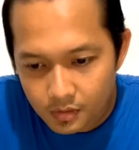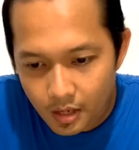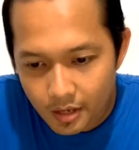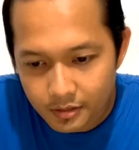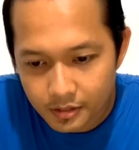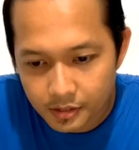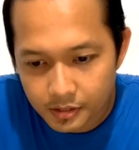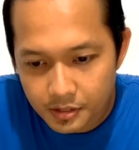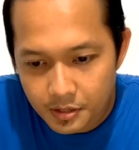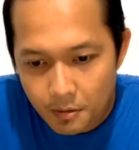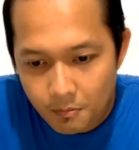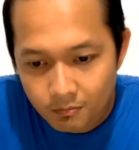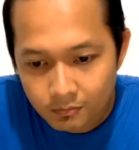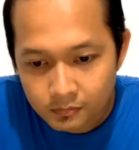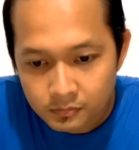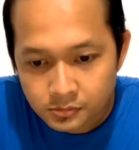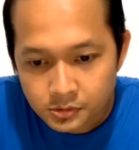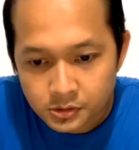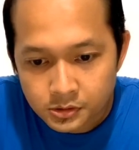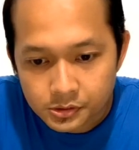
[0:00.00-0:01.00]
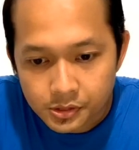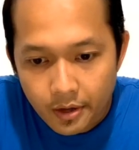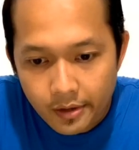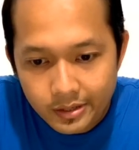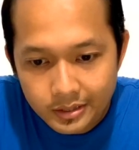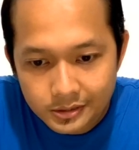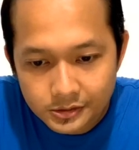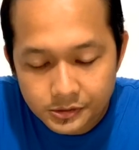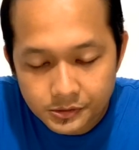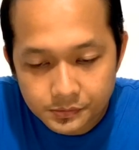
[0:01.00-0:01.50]
jadi
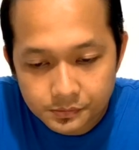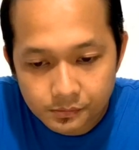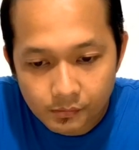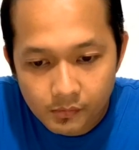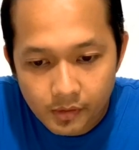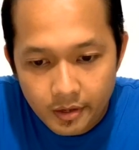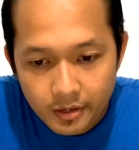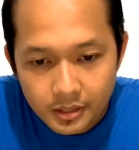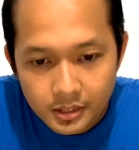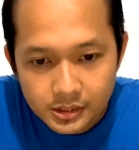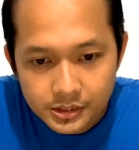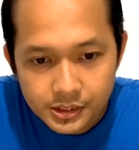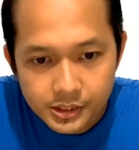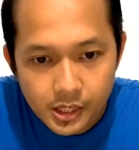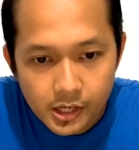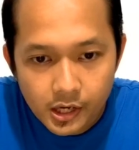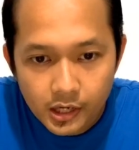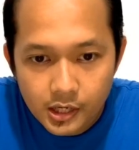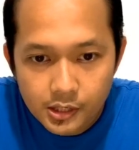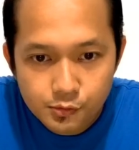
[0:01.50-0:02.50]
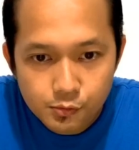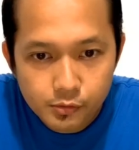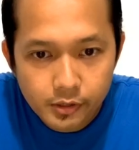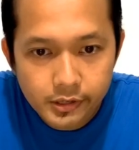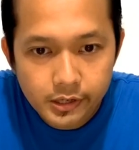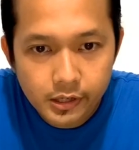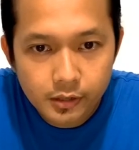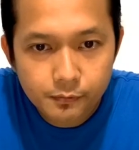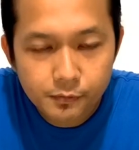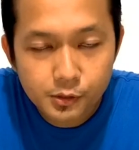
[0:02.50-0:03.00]
um, jika kalian suka
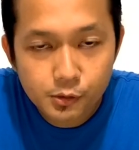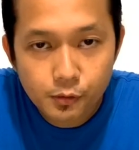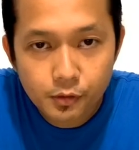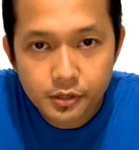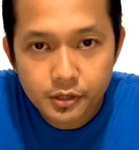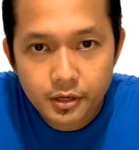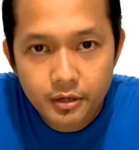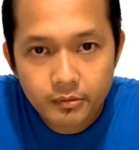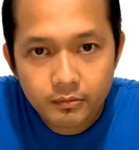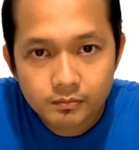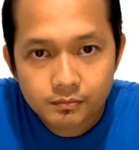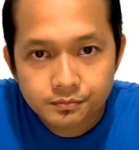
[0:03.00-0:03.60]
dengan video ini,